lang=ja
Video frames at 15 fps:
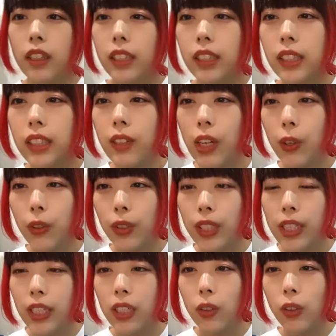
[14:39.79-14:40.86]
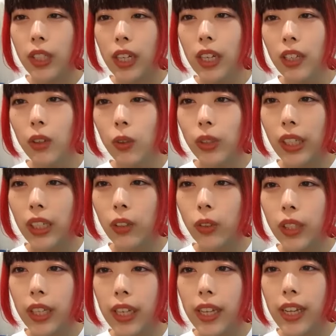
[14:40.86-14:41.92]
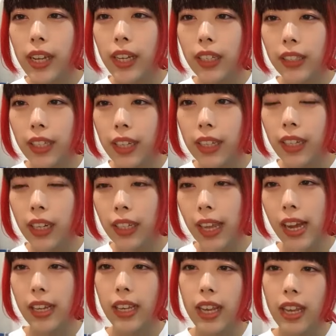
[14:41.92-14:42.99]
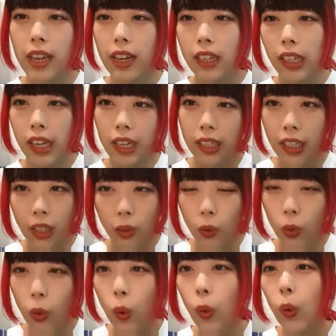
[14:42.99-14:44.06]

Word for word: ジュリはおでんおだお団子でヘアであげあげあげあげこ